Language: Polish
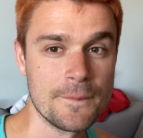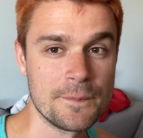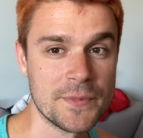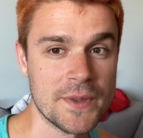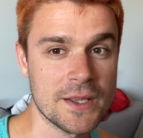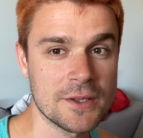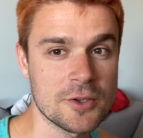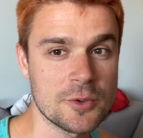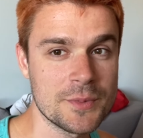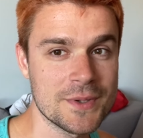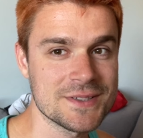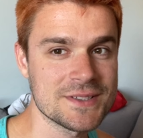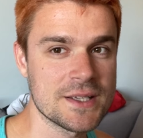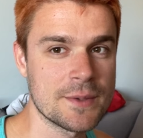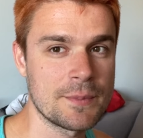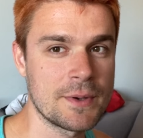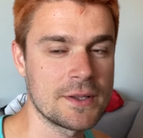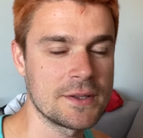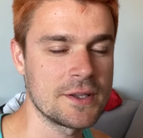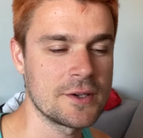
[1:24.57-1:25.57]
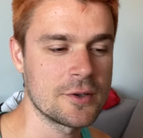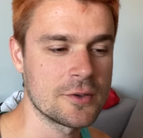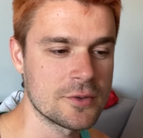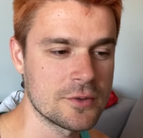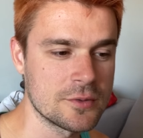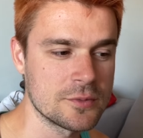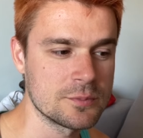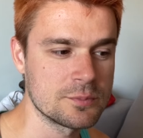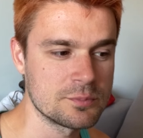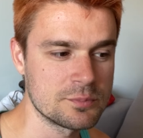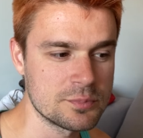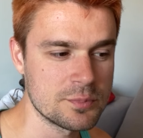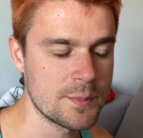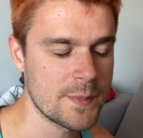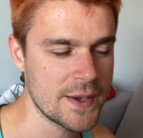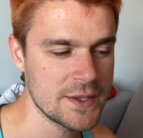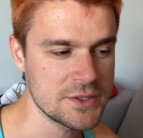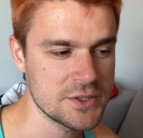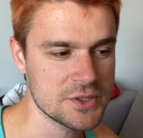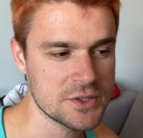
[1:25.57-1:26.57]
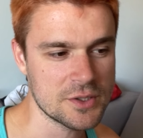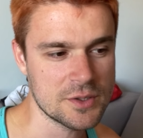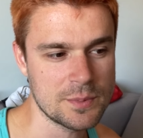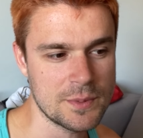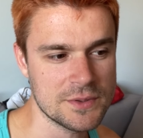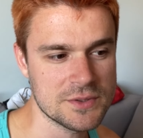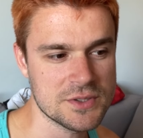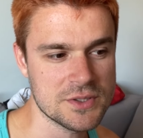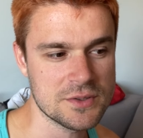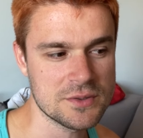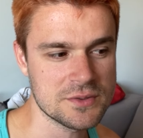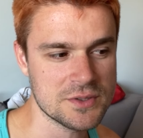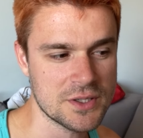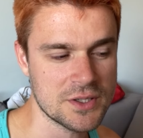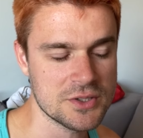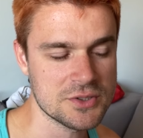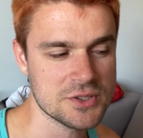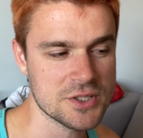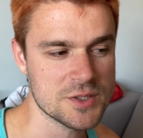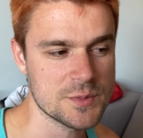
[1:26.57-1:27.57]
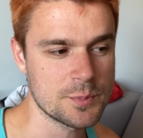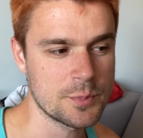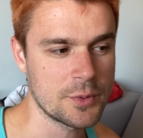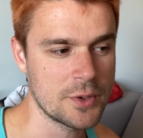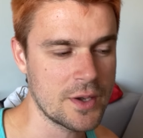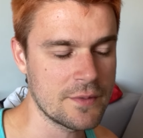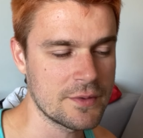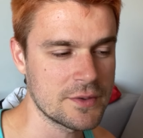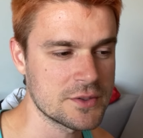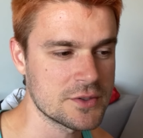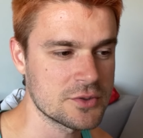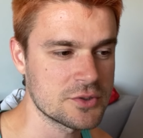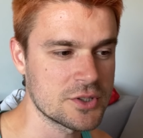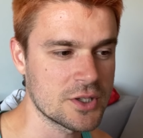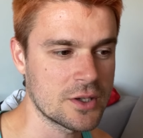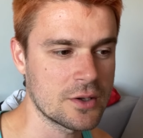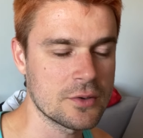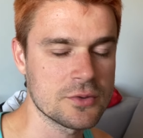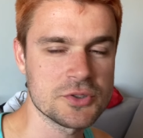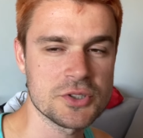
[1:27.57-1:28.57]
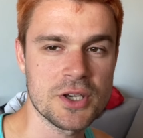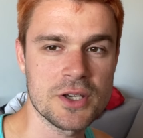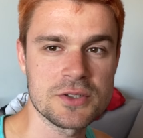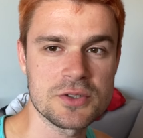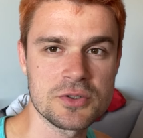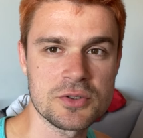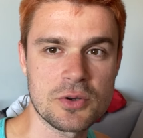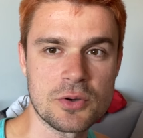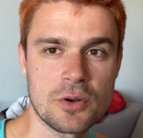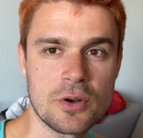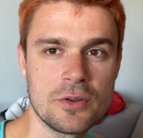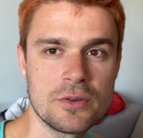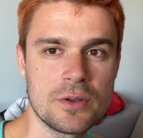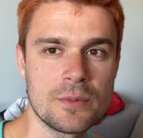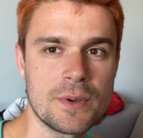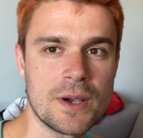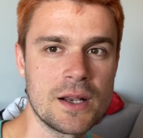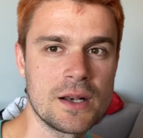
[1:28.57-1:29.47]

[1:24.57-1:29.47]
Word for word: Natomiast na Bladiego będzie się chyba co, co jakiś czas pojawiać coś takiego, że ja coś oglądam,